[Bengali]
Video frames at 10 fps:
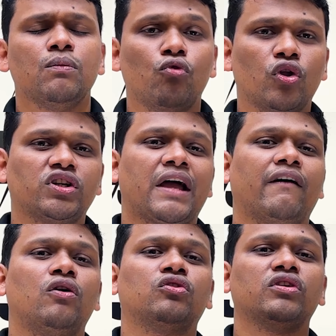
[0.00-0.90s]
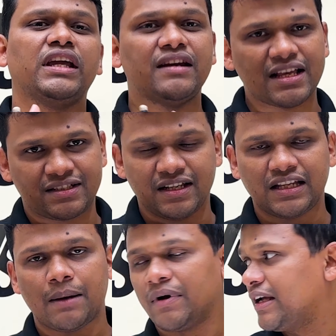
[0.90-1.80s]
মূলত সাধারণত ইন্ডাস্ট্রিতে
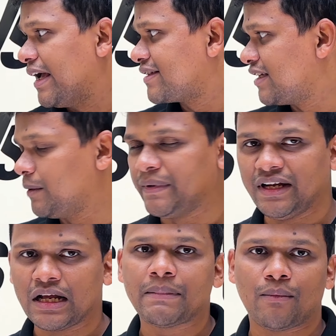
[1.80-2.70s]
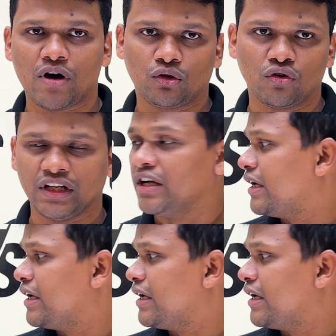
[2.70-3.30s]
আমরা এক্সেল পিইটা e ব্যবহার করি